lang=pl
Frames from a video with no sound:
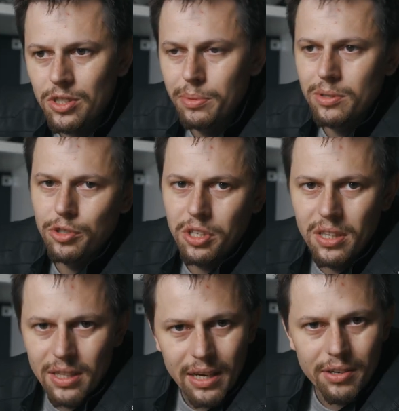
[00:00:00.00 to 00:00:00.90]
żeby coś
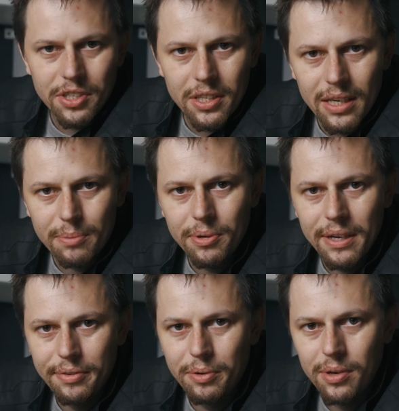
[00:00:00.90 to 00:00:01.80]
innego się jednak
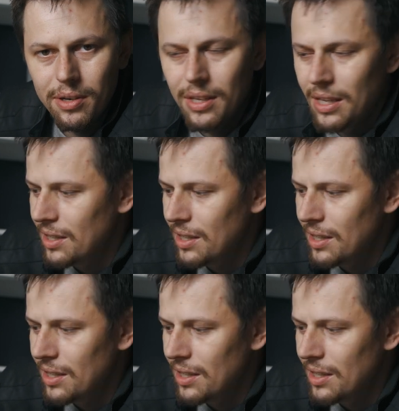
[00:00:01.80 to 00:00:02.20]
pojawiło.